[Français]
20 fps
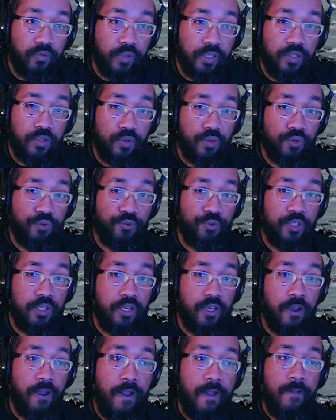Vous voyez ce que je veux
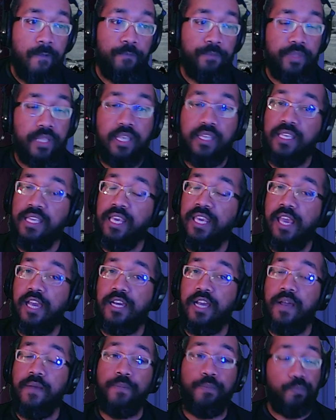dire Dans la série il
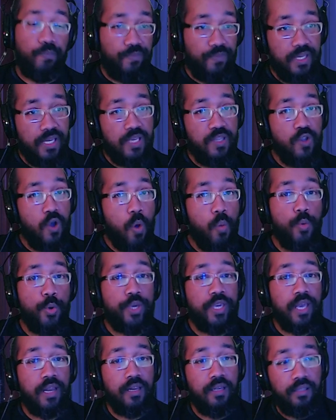y a quand même
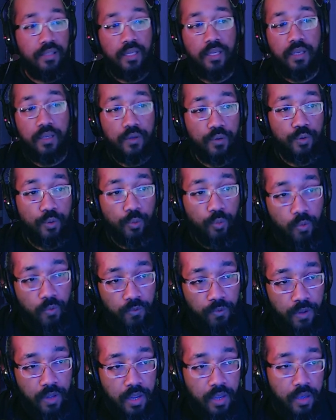d'énormes qualités je
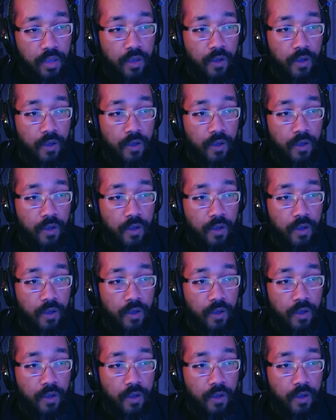trouve.